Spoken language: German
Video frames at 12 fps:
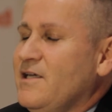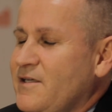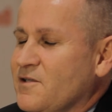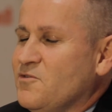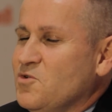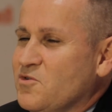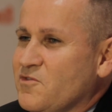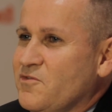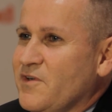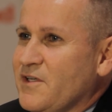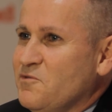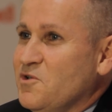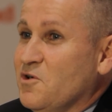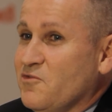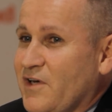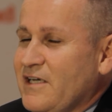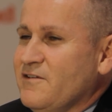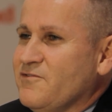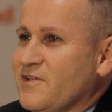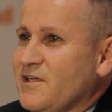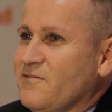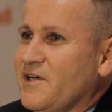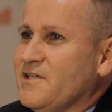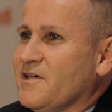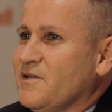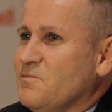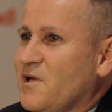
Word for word: In der Zukunft werden wir auf alle Fälle weitere